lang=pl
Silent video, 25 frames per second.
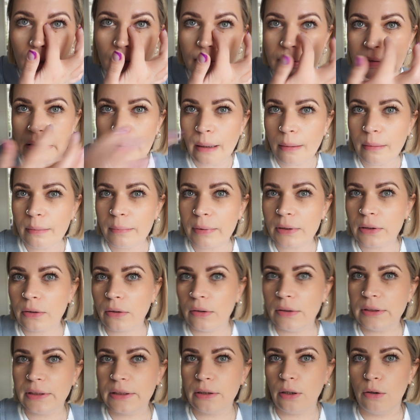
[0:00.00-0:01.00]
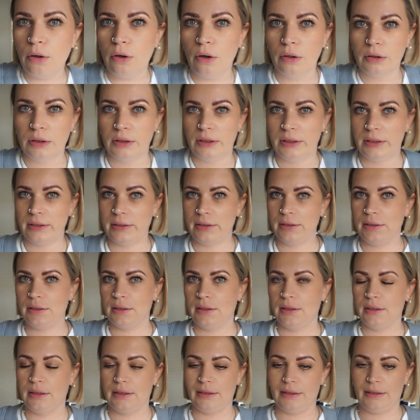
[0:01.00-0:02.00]
nie mam do końca ochoty
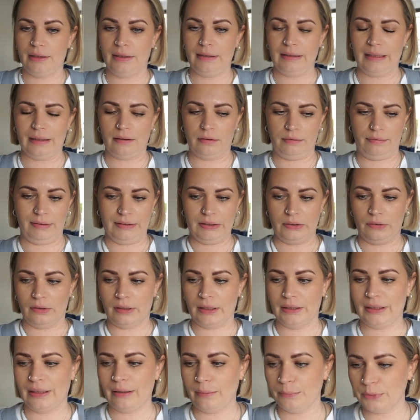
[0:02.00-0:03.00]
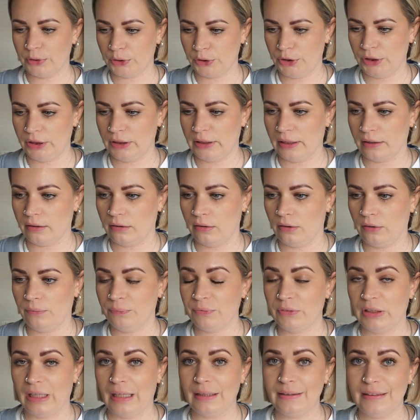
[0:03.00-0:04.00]
na tą fasolkę, zadam coś innego.
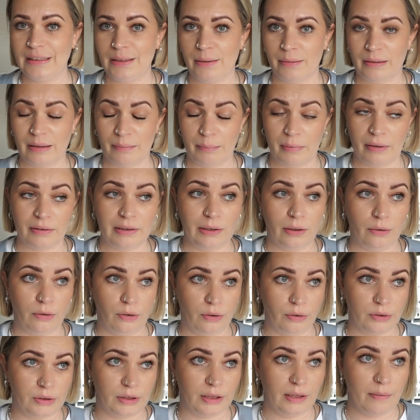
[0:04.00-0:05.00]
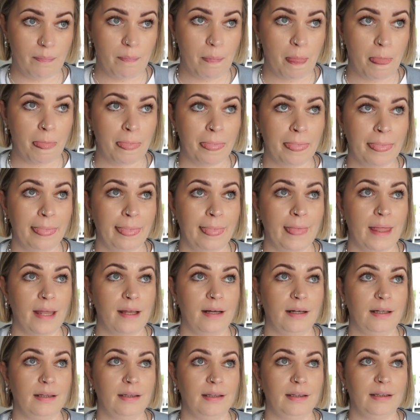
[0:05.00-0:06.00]
Ja nic nie mam naprawdę ochoty,
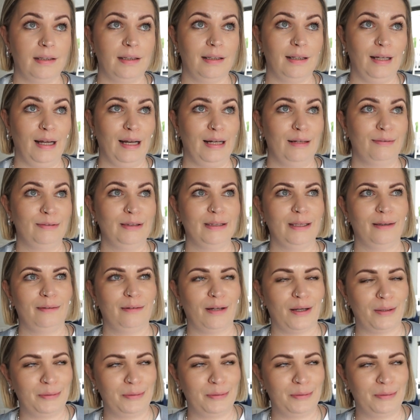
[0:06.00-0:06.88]
ale widziałam,